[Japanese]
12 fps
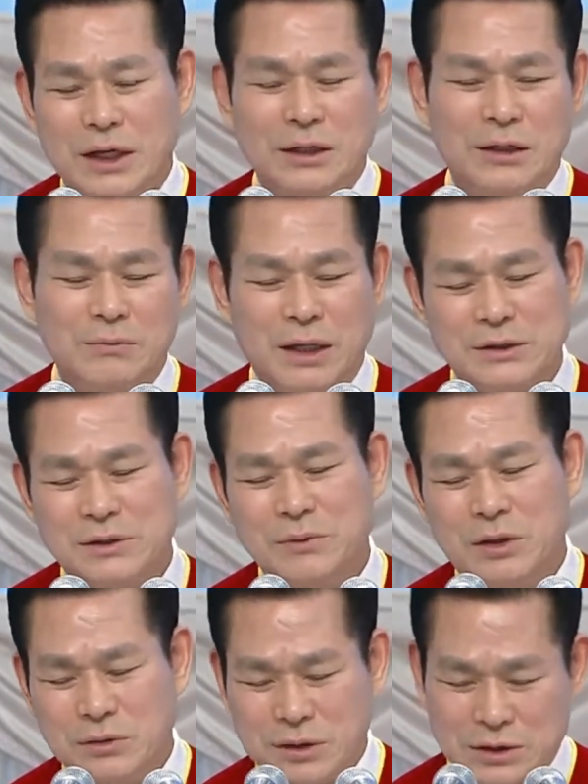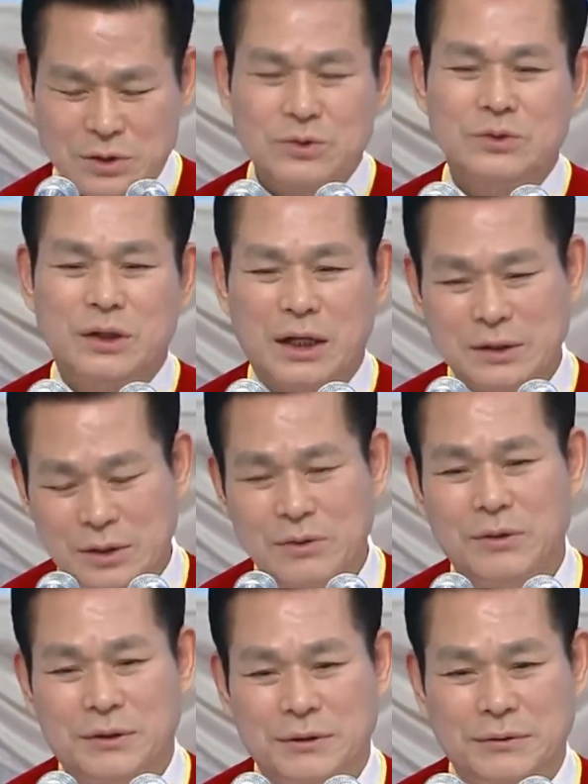神様のお言葉にただ
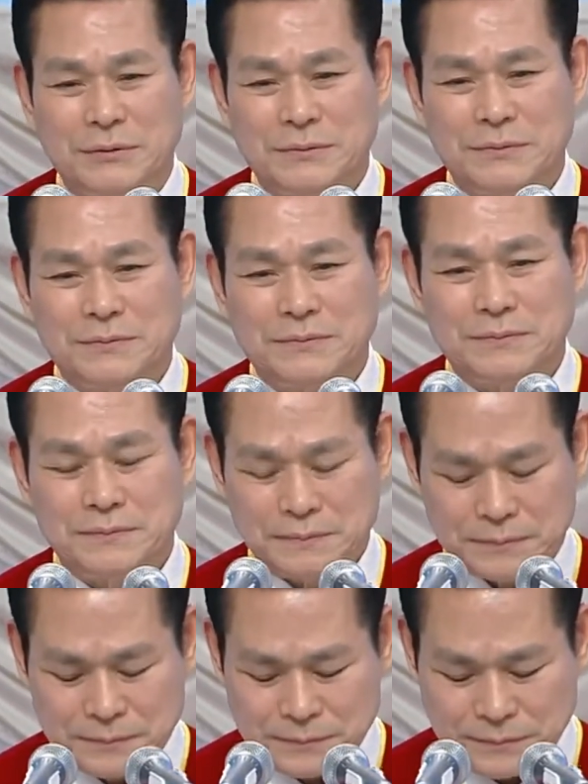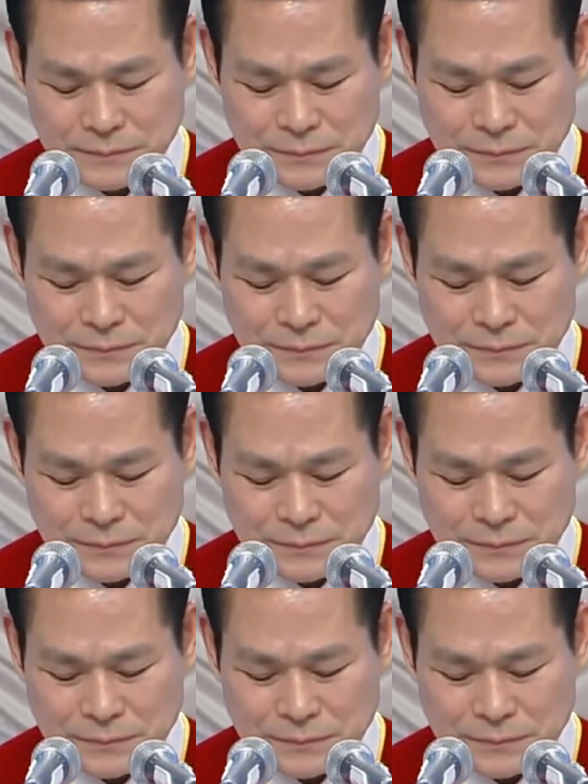聞き従ったのです。